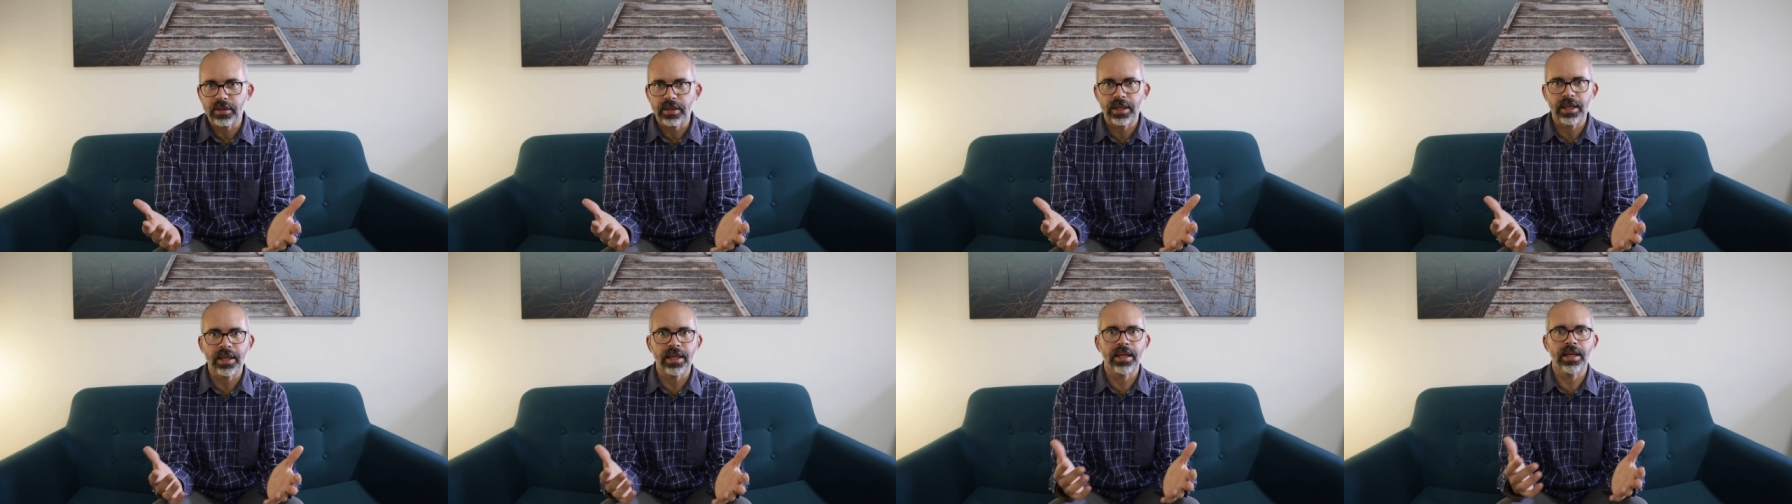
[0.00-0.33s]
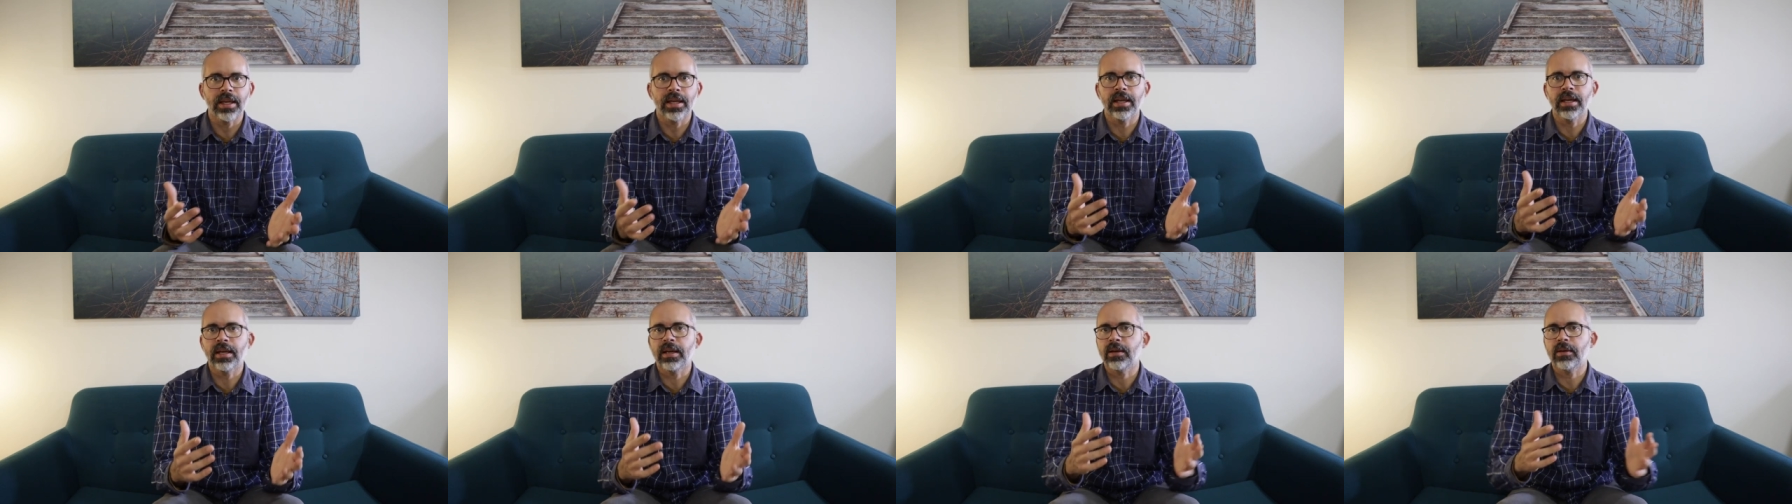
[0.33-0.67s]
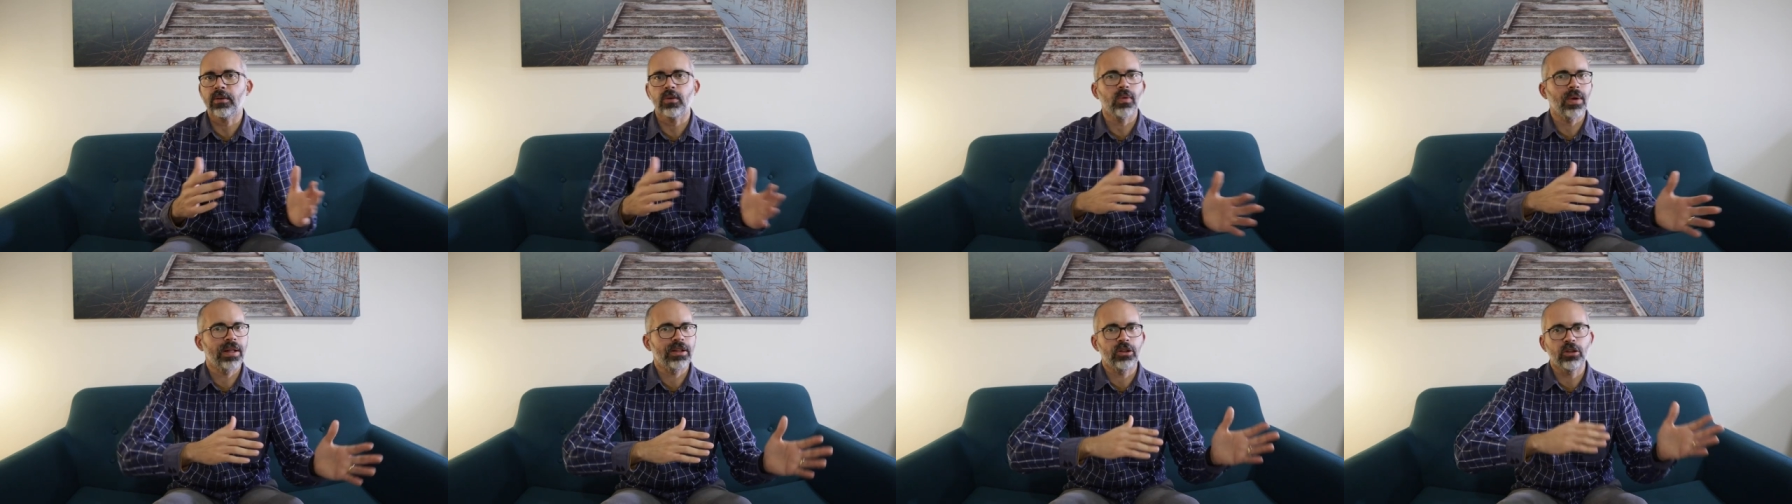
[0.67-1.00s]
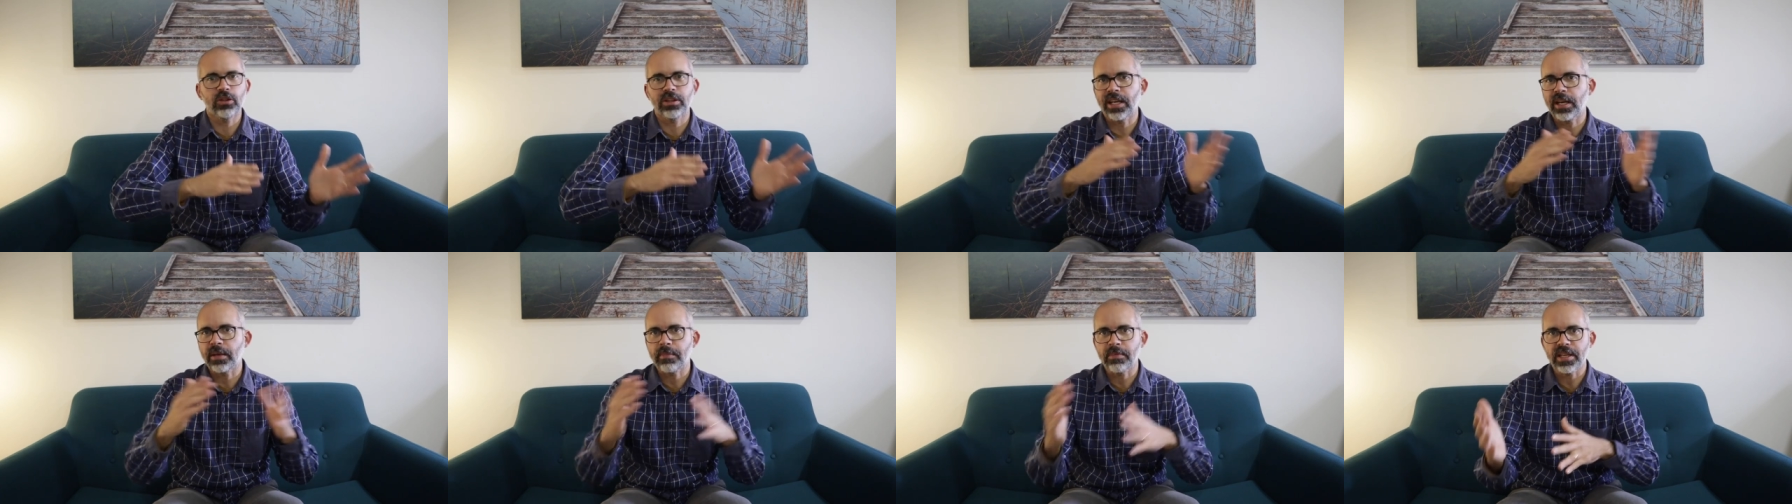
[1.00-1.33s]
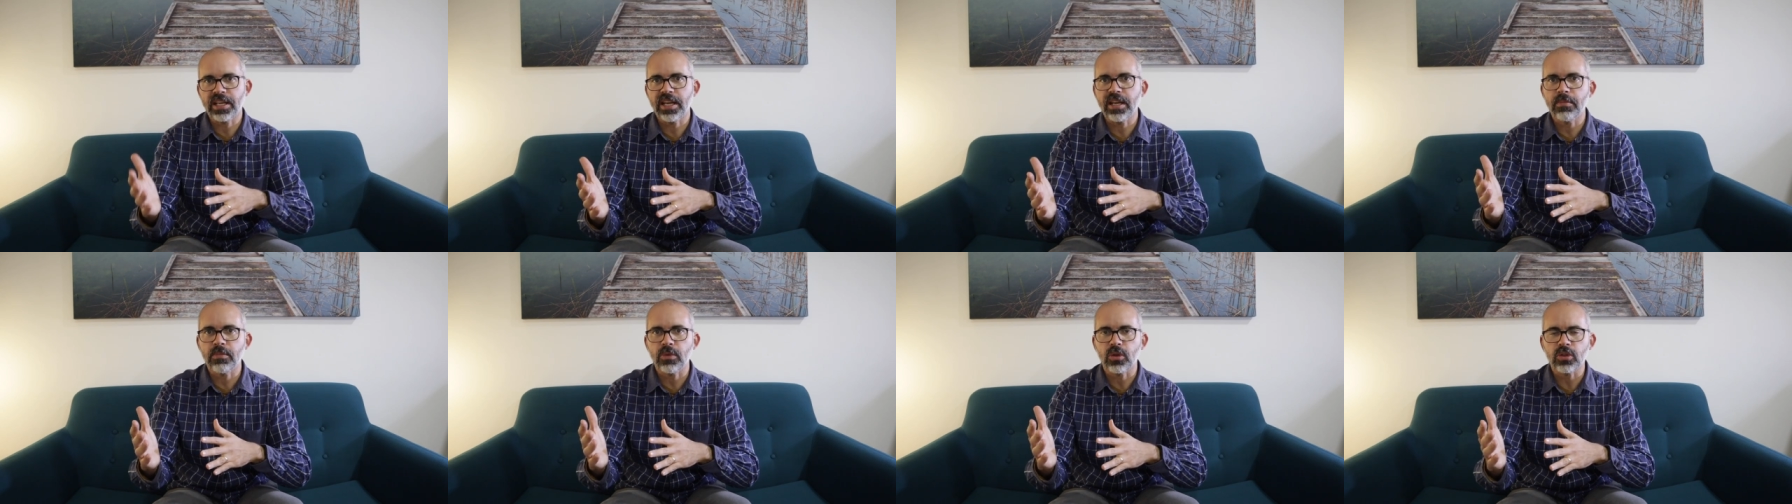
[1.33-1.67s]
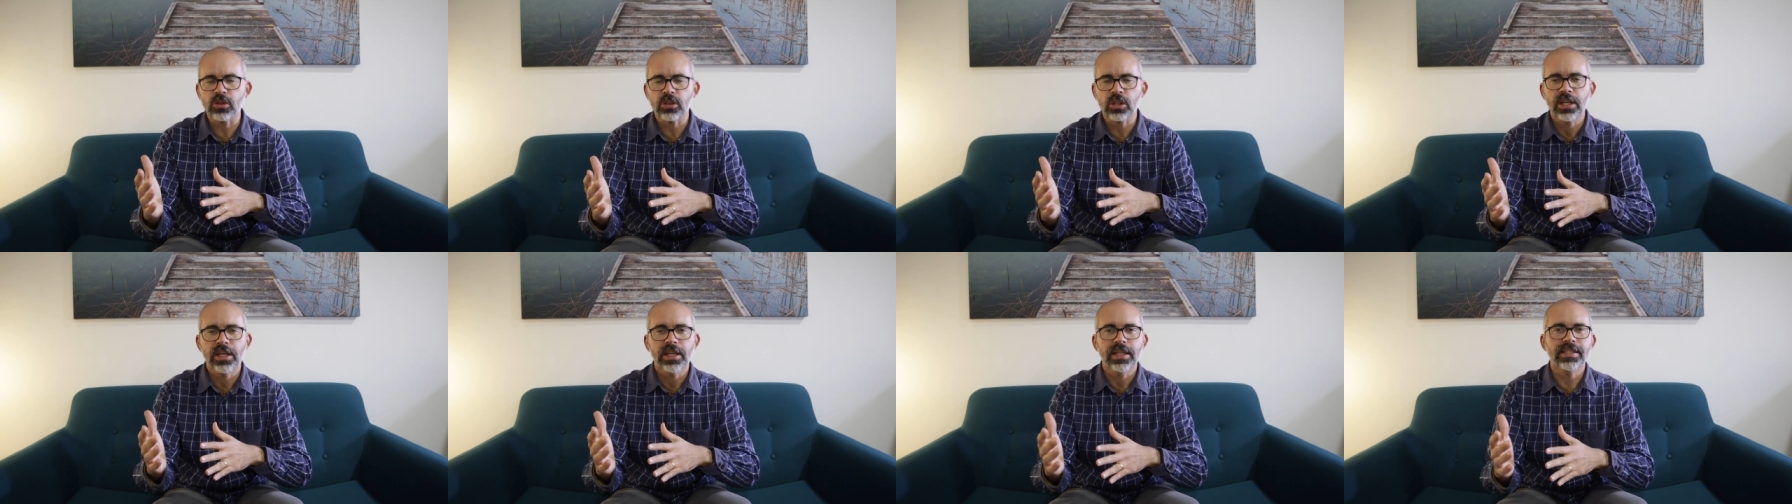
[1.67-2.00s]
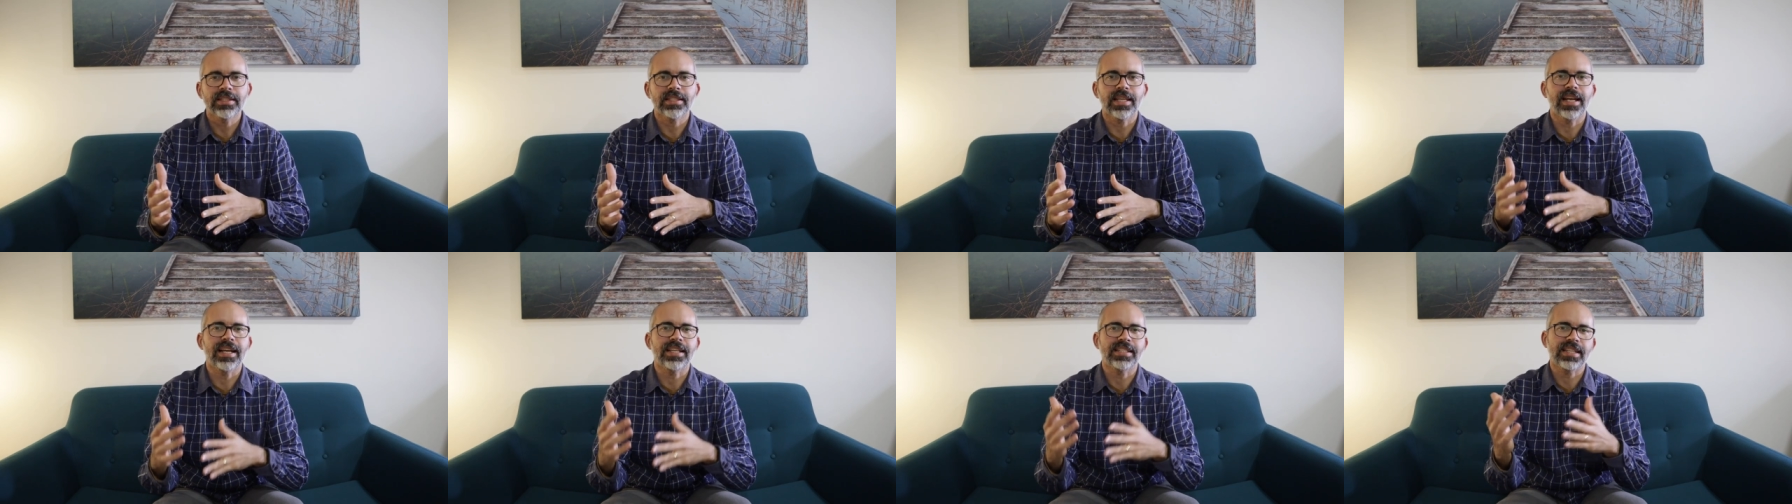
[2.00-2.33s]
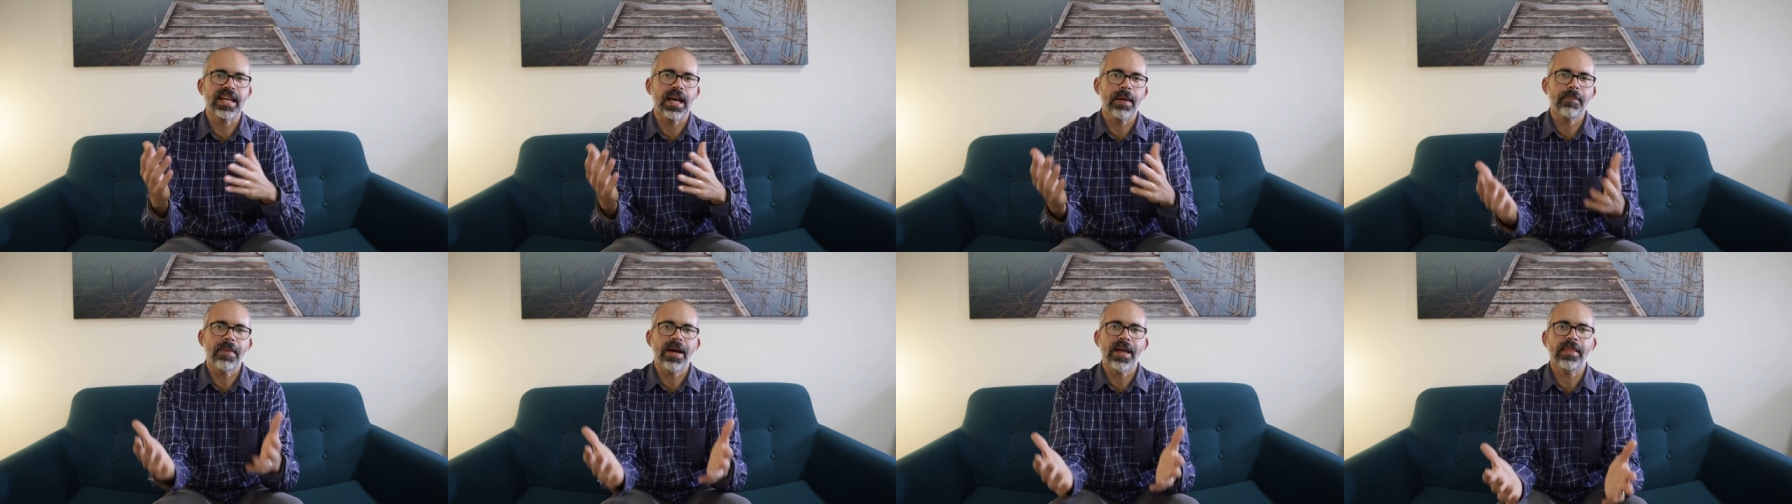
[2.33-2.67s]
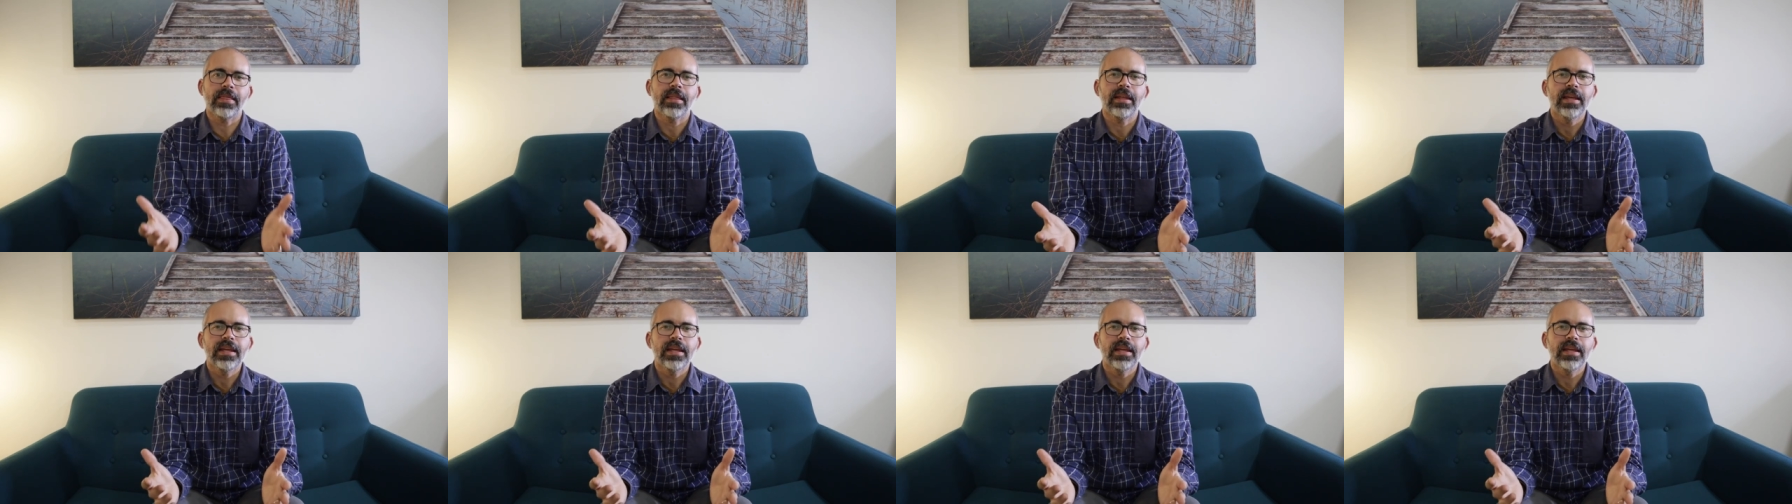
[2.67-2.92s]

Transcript: eh, cuando terminemos, serás capaz,